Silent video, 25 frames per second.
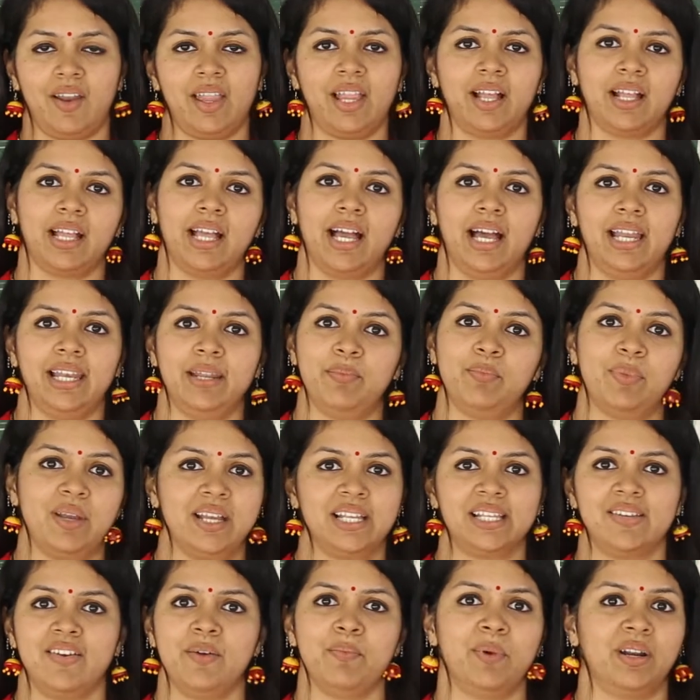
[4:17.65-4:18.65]
அவ்வளோதான் காலி
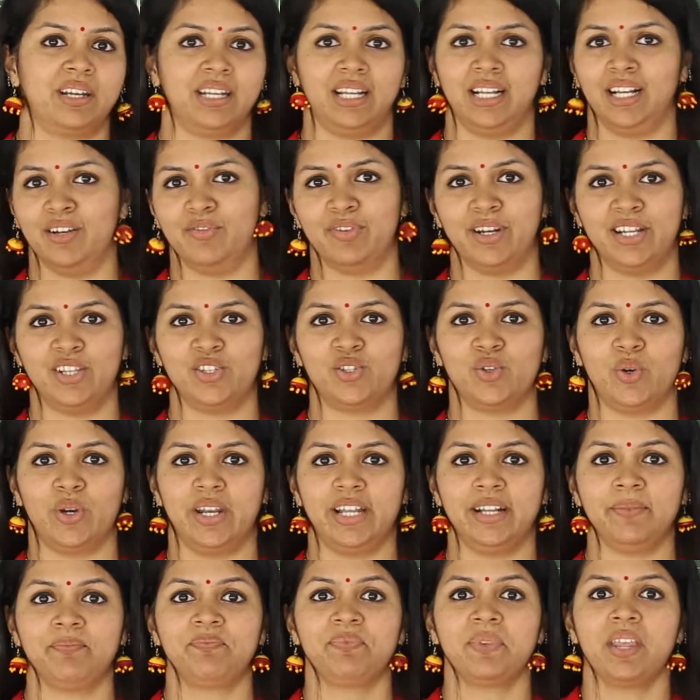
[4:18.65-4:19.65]
பேசவே மாட்டாங்க
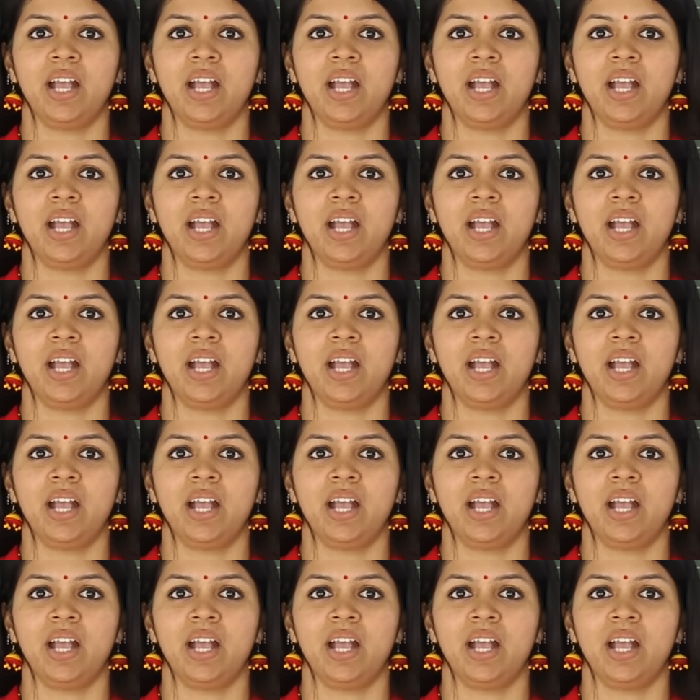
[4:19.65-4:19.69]
ஃப்ரெண்ட்ஸோட